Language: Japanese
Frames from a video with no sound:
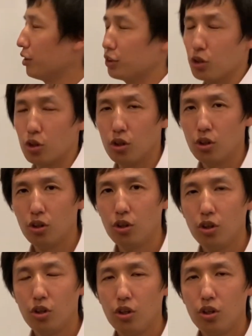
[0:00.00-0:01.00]
るんですよ。
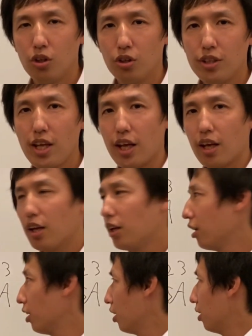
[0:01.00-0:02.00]
で、
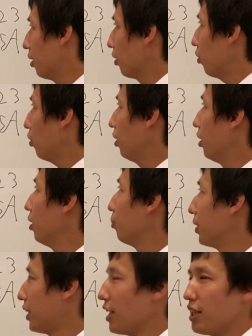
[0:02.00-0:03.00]

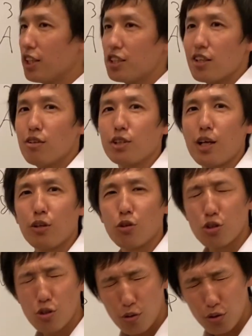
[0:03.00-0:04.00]
まあ、何が違うかな、あ
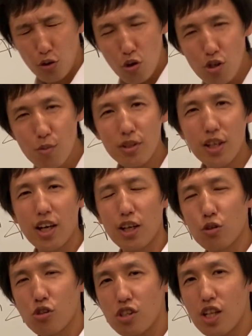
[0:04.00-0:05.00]
のよく見たらあ
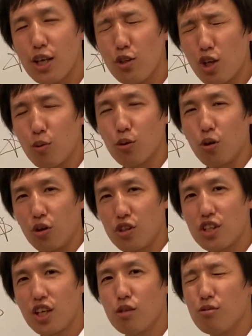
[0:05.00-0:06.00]
の字体とかも
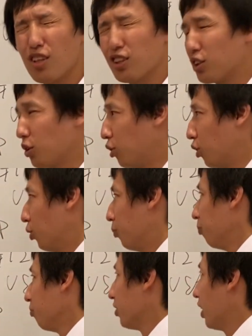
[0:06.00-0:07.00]
違うんですけど、
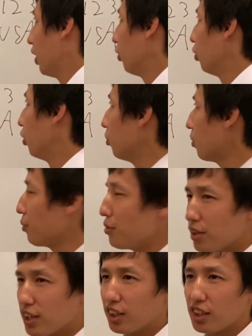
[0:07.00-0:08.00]
あの、まあ、見
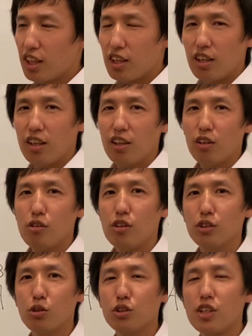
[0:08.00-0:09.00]
分け方
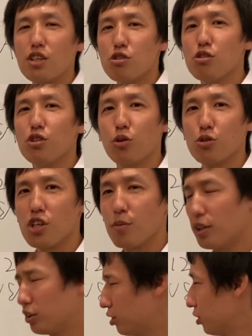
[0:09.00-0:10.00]
そのさんしゅるいの教え
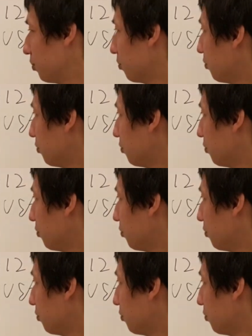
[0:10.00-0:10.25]
ます。